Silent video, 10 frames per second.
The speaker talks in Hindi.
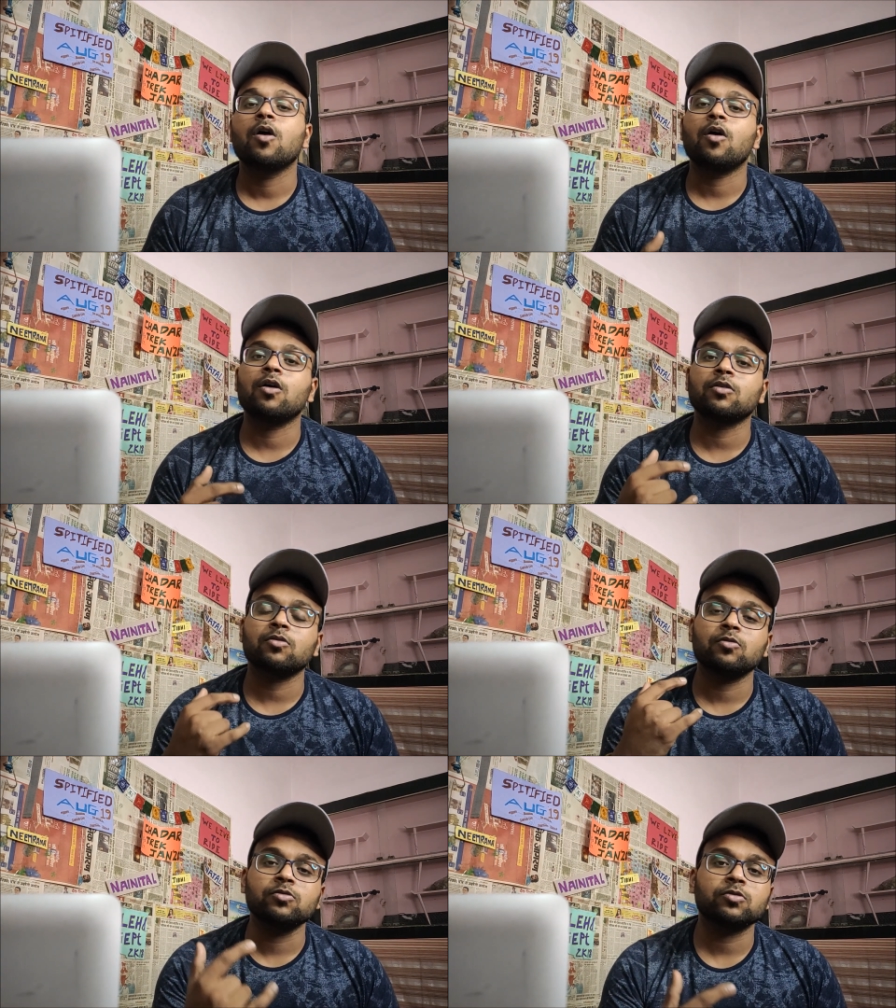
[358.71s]

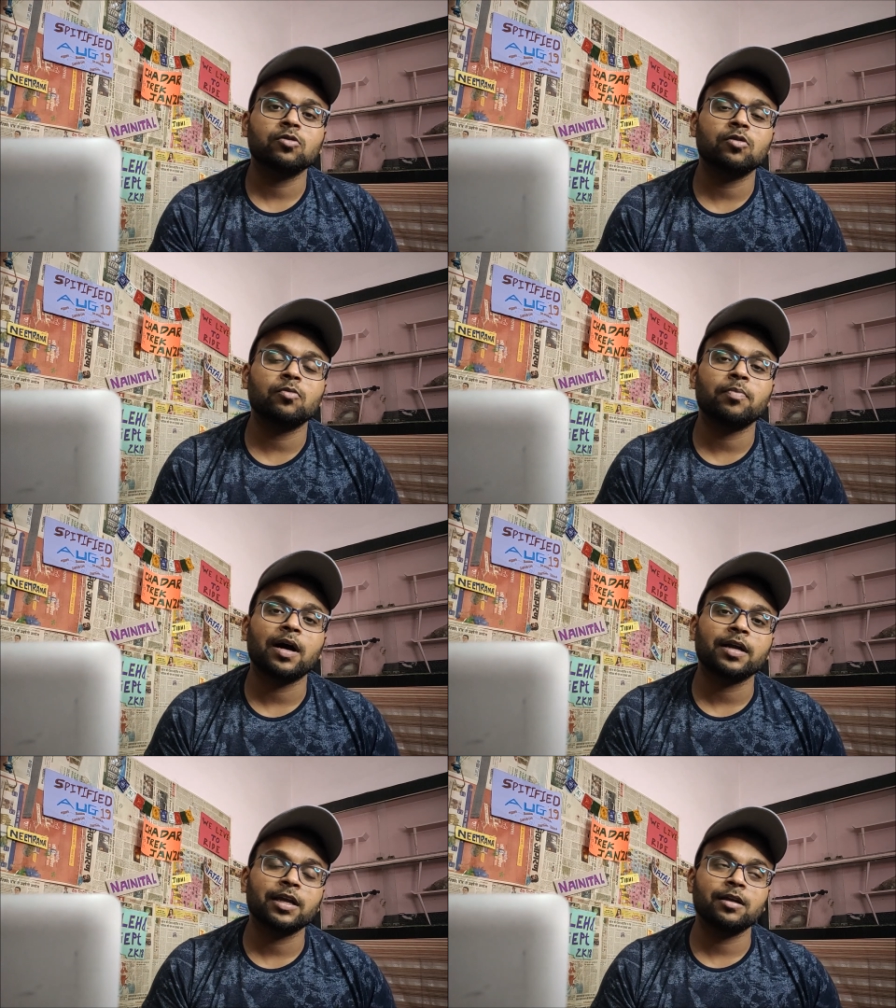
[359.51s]
और उसको
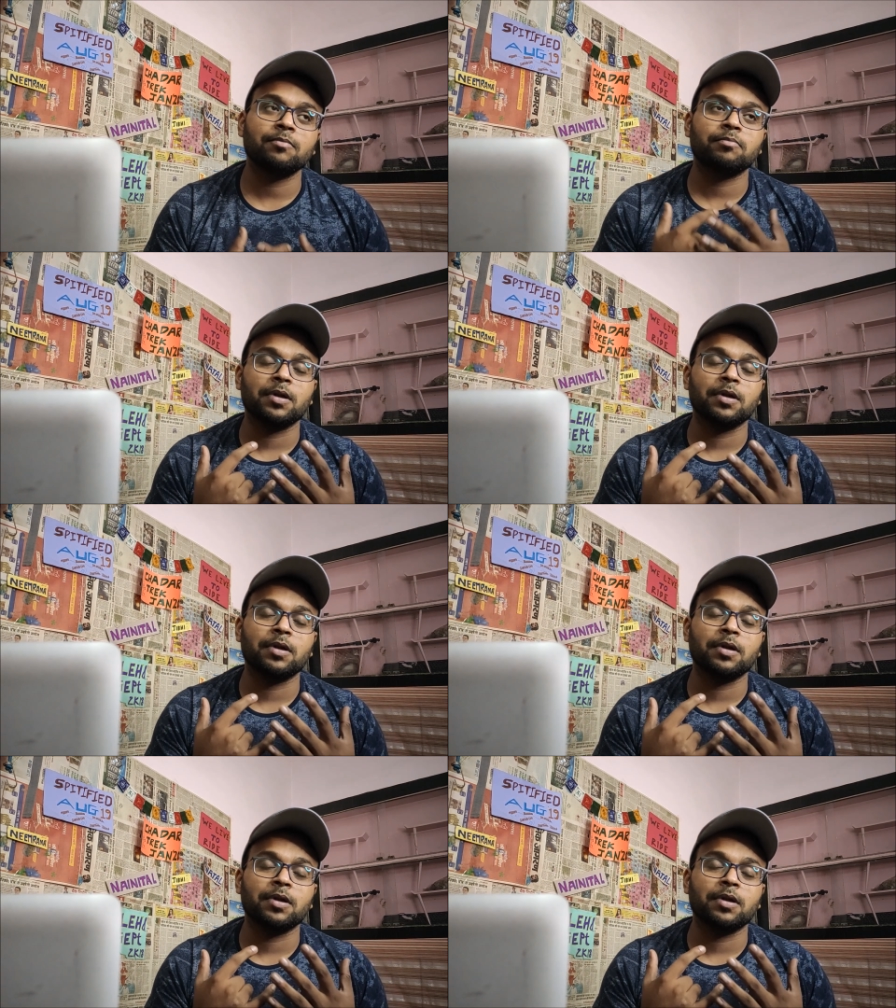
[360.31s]
पार्किंग